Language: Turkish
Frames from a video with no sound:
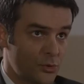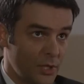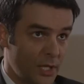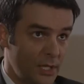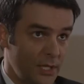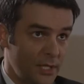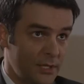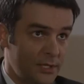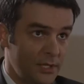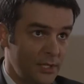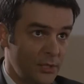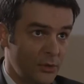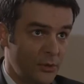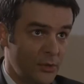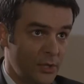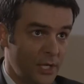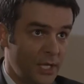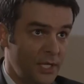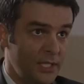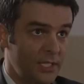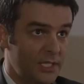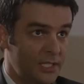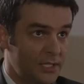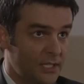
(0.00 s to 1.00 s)
suç aletiyle
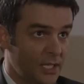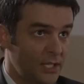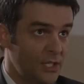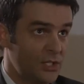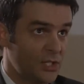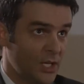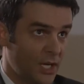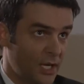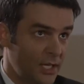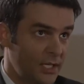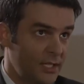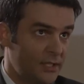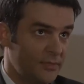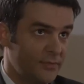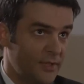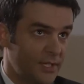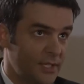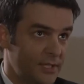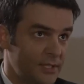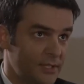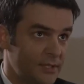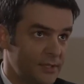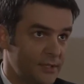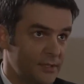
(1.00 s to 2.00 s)
gören iki tane şahit
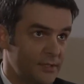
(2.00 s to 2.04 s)
var.